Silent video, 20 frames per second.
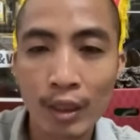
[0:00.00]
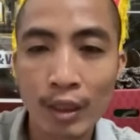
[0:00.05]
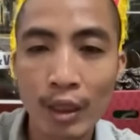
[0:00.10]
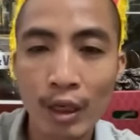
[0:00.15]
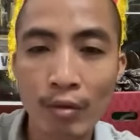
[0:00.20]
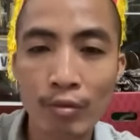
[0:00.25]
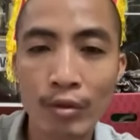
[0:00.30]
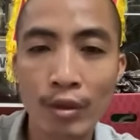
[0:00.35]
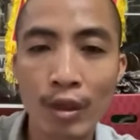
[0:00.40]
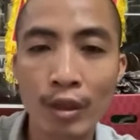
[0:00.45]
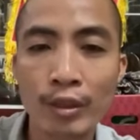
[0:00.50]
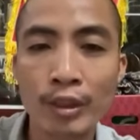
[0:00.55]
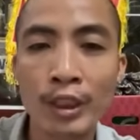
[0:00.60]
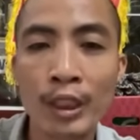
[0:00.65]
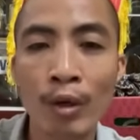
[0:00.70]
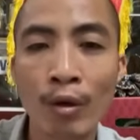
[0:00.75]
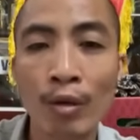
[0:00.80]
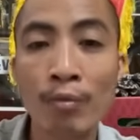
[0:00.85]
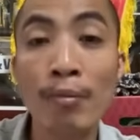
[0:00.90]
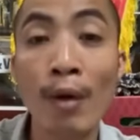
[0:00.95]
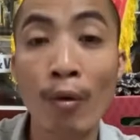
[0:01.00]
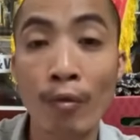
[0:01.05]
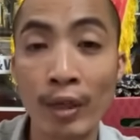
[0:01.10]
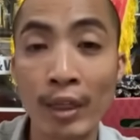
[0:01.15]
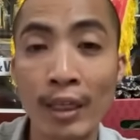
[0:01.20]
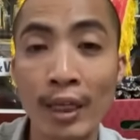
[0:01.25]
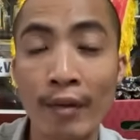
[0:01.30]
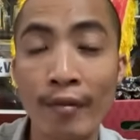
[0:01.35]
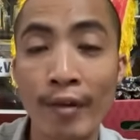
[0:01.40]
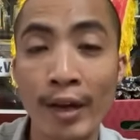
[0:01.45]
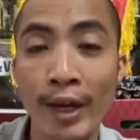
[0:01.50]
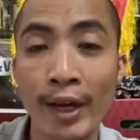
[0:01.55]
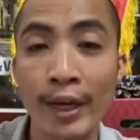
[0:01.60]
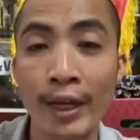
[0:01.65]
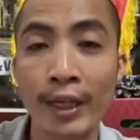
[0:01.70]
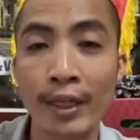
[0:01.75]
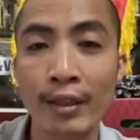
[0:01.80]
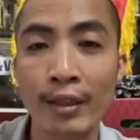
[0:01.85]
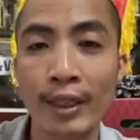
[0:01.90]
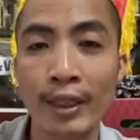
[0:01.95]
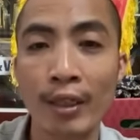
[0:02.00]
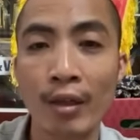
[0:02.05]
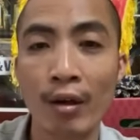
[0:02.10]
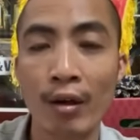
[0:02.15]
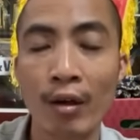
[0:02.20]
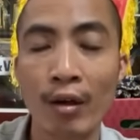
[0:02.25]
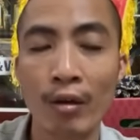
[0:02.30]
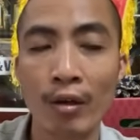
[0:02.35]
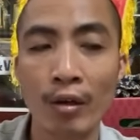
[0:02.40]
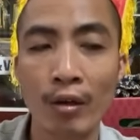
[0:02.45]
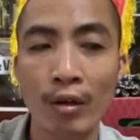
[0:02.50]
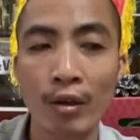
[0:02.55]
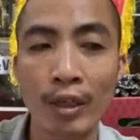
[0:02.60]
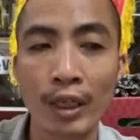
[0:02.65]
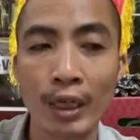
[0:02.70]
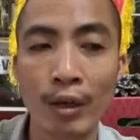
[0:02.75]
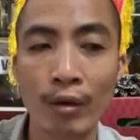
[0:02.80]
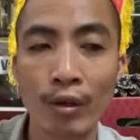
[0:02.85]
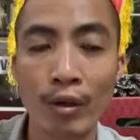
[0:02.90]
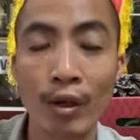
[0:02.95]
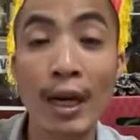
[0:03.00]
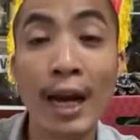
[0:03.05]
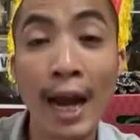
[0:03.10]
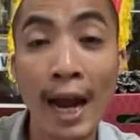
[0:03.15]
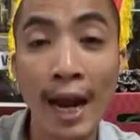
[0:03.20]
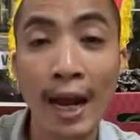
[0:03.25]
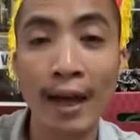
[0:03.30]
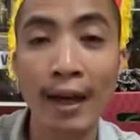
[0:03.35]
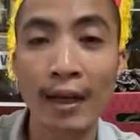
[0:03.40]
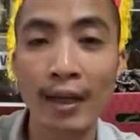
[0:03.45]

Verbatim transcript: không có nhiều con mộc ấy là về ấy, thì nó nó nó kiểu nó lạ